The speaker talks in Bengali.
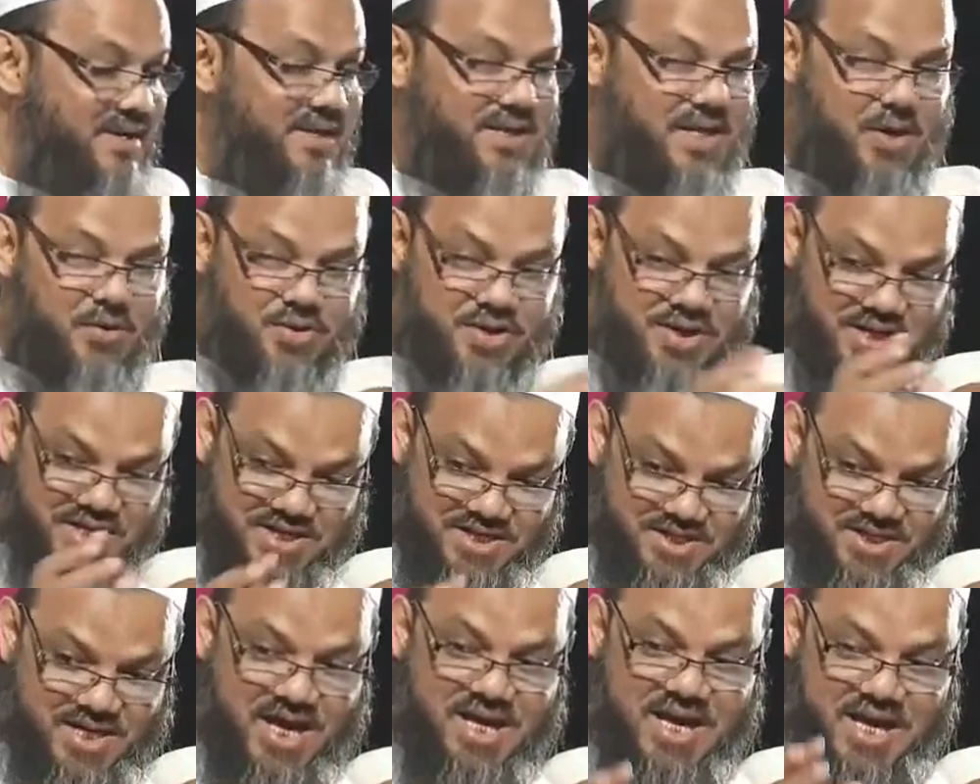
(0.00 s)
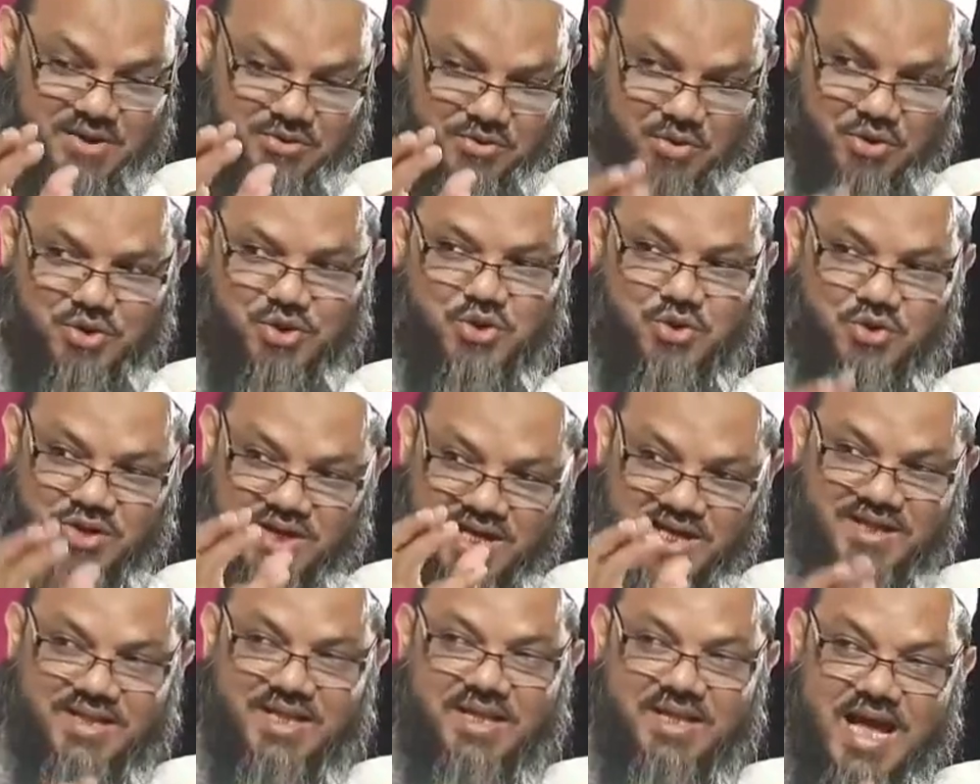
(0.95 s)
কেউ খ্রিস্টান আদর্শ
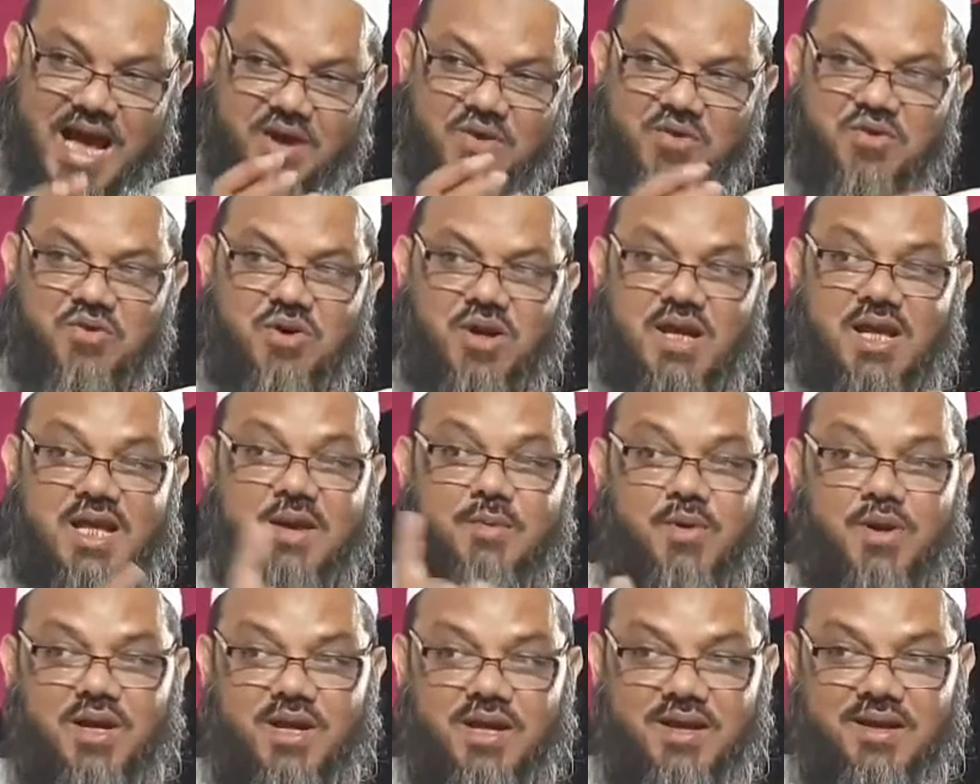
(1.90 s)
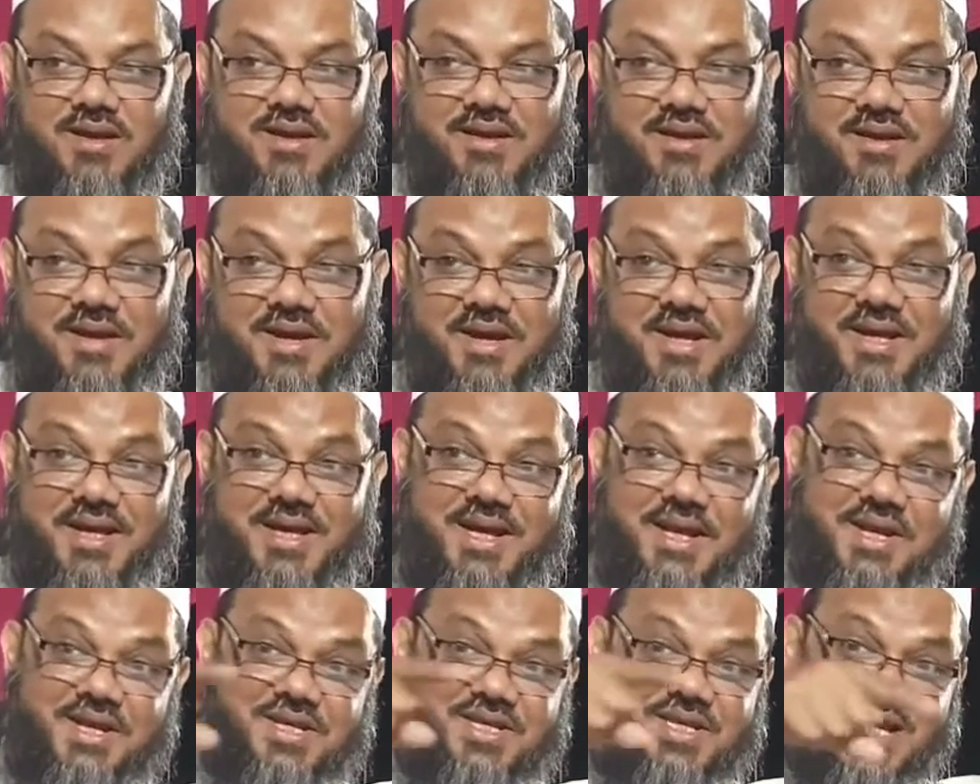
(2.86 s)
নীতি ধারণ করলে কি বলি
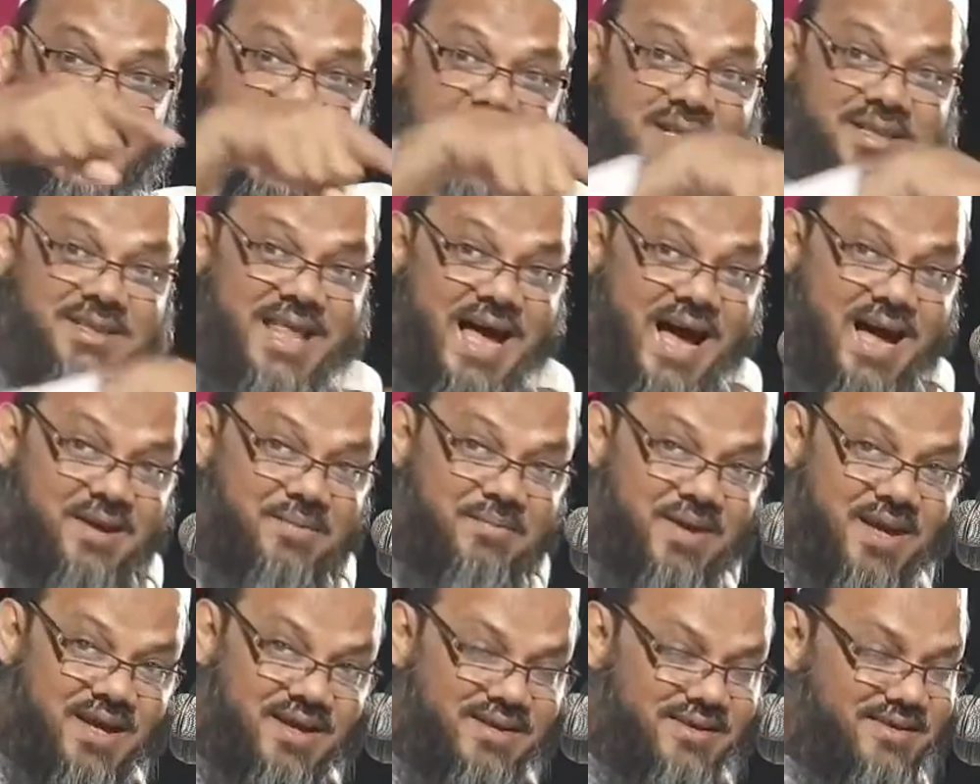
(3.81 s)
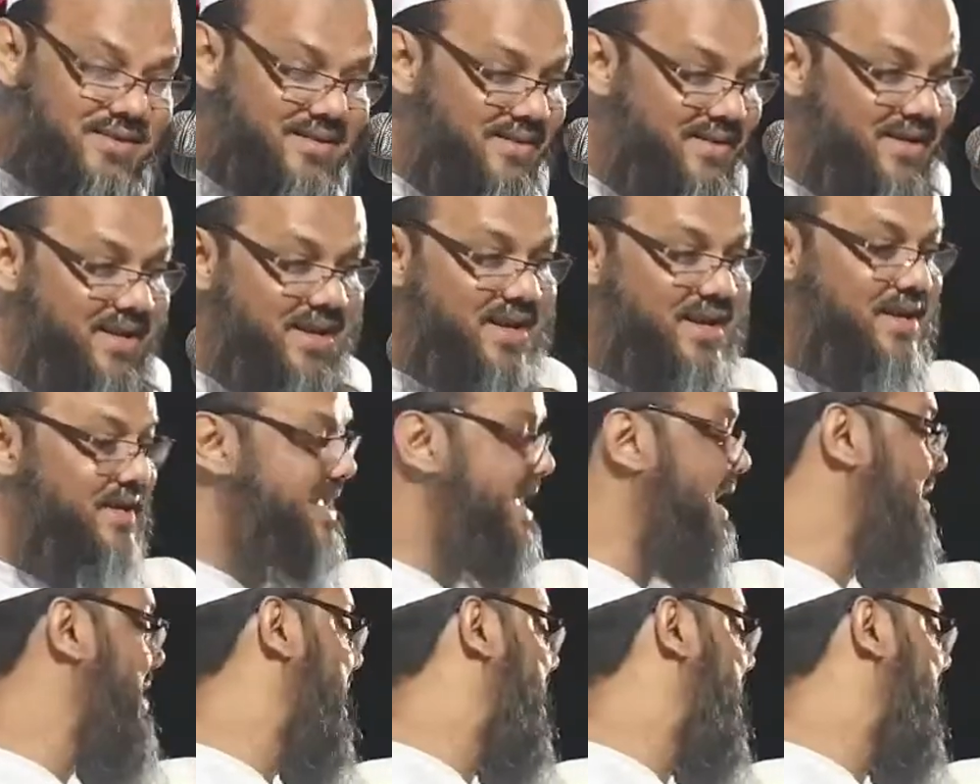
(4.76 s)
খ্রিস্টান ধার্মিক কেউ